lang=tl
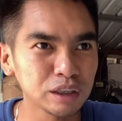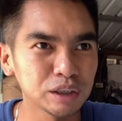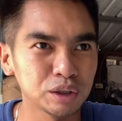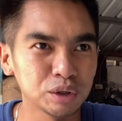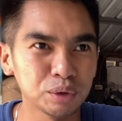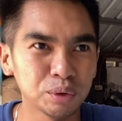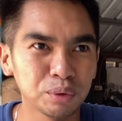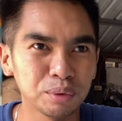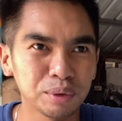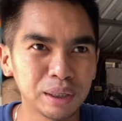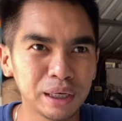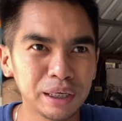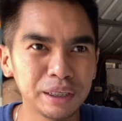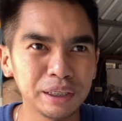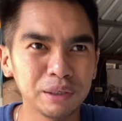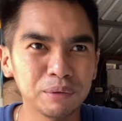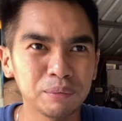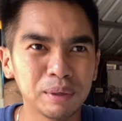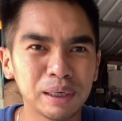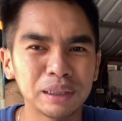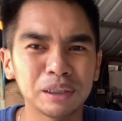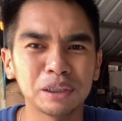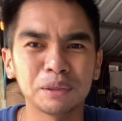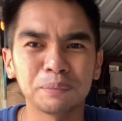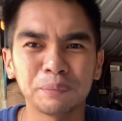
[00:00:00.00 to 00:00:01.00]
So, running
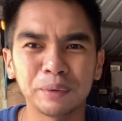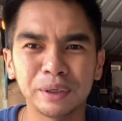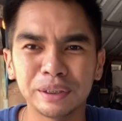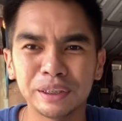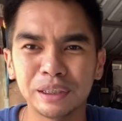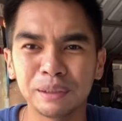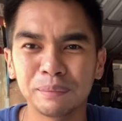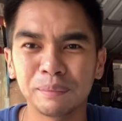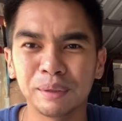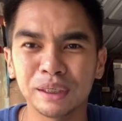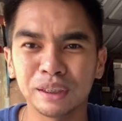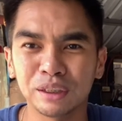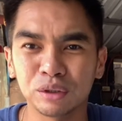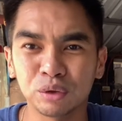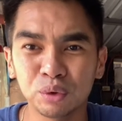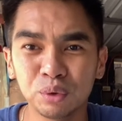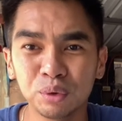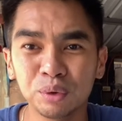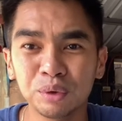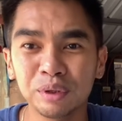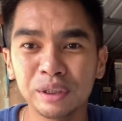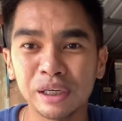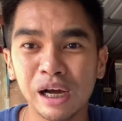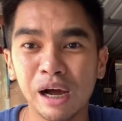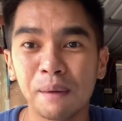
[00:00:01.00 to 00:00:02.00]
water pwede naman
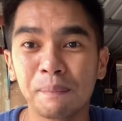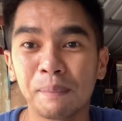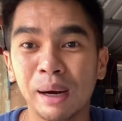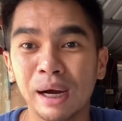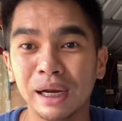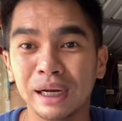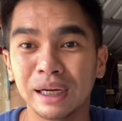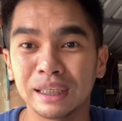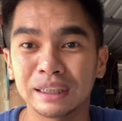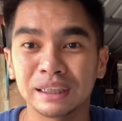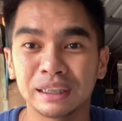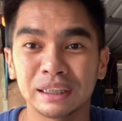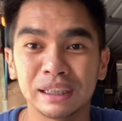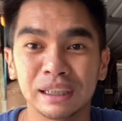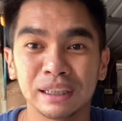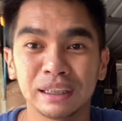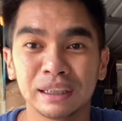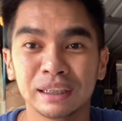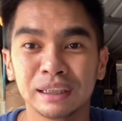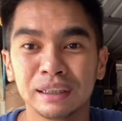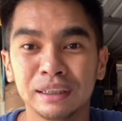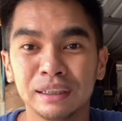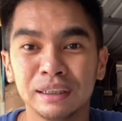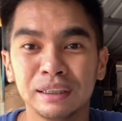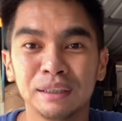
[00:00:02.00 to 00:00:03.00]
kung nakabaklas siya
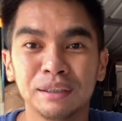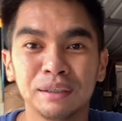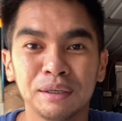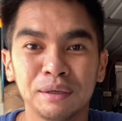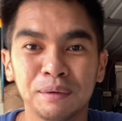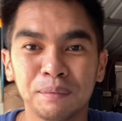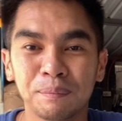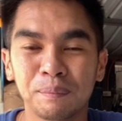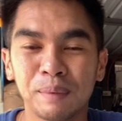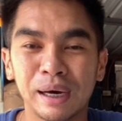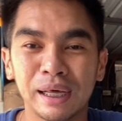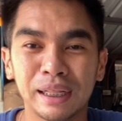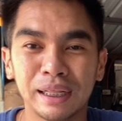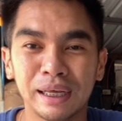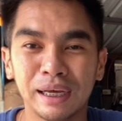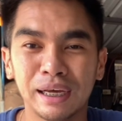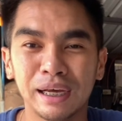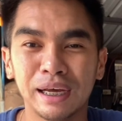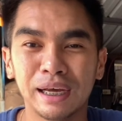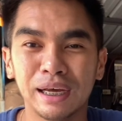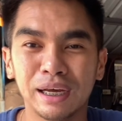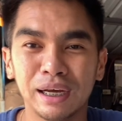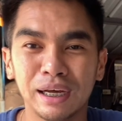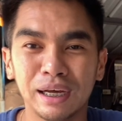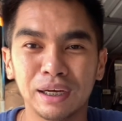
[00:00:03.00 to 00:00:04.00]

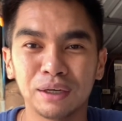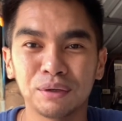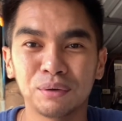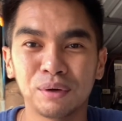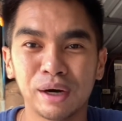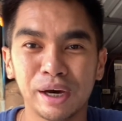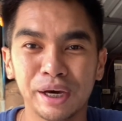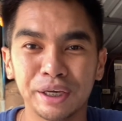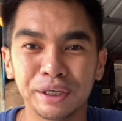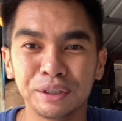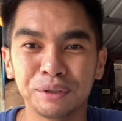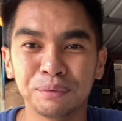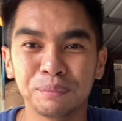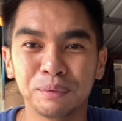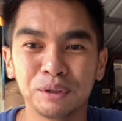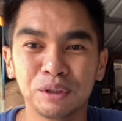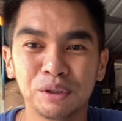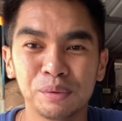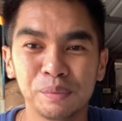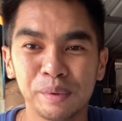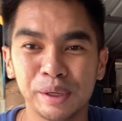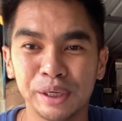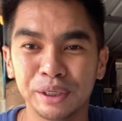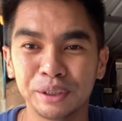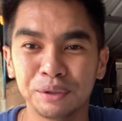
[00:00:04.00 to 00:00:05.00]
para kung ayaw nyo
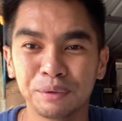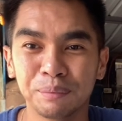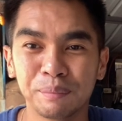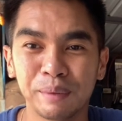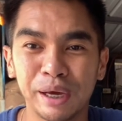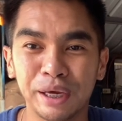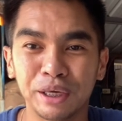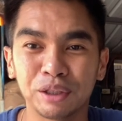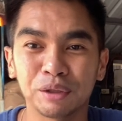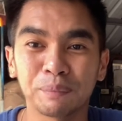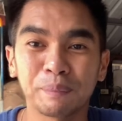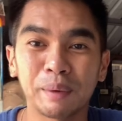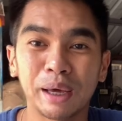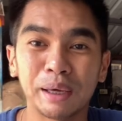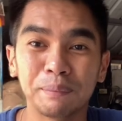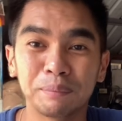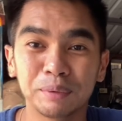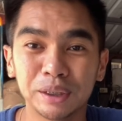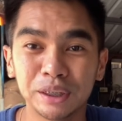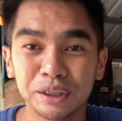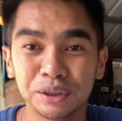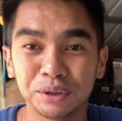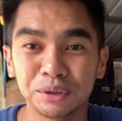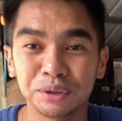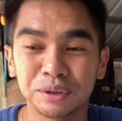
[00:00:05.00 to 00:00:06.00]
madumi yung
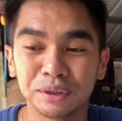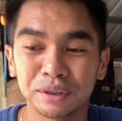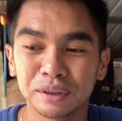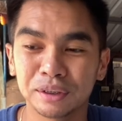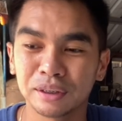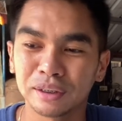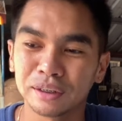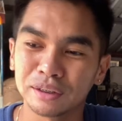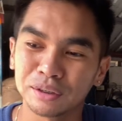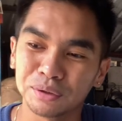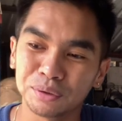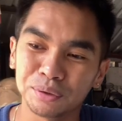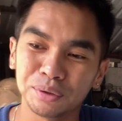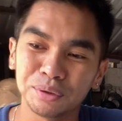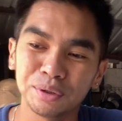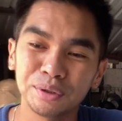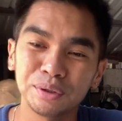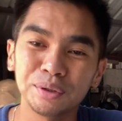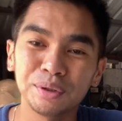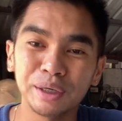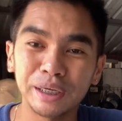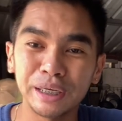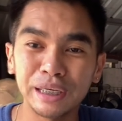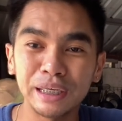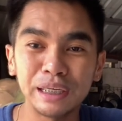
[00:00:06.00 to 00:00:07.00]
microfiber nyo. So,
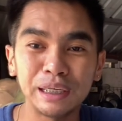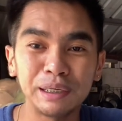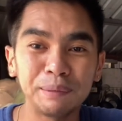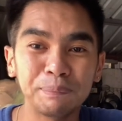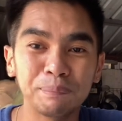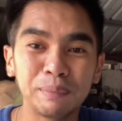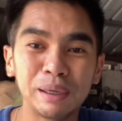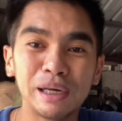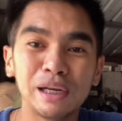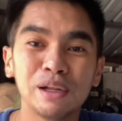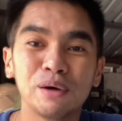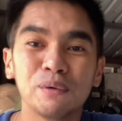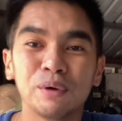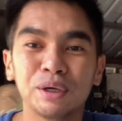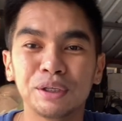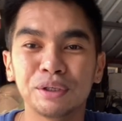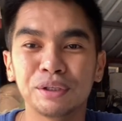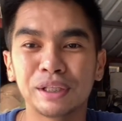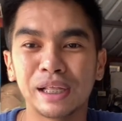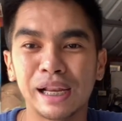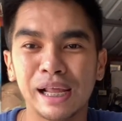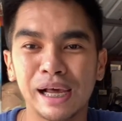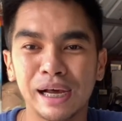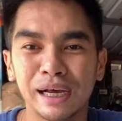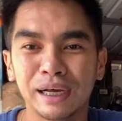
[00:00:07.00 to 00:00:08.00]
ibanlawan nyo
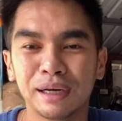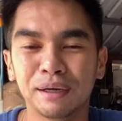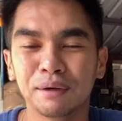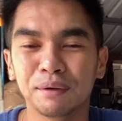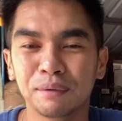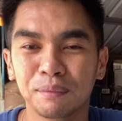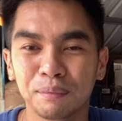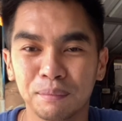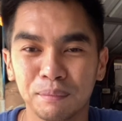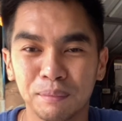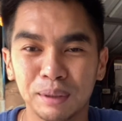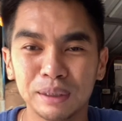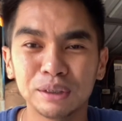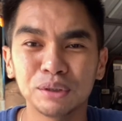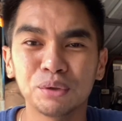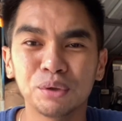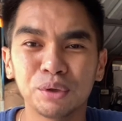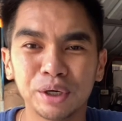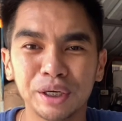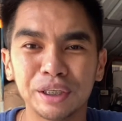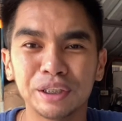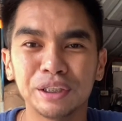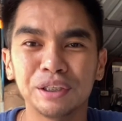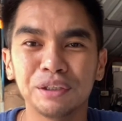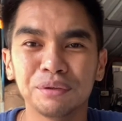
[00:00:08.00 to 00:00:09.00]
na lang. Mas
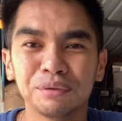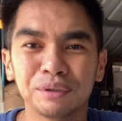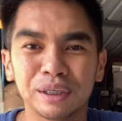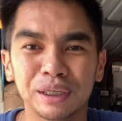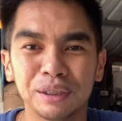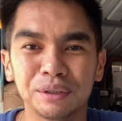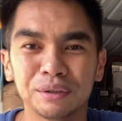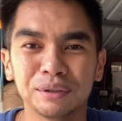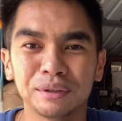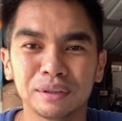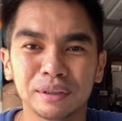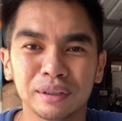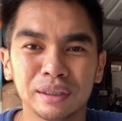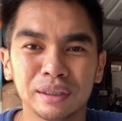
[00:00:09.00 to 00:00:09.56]
okay din yung ganun.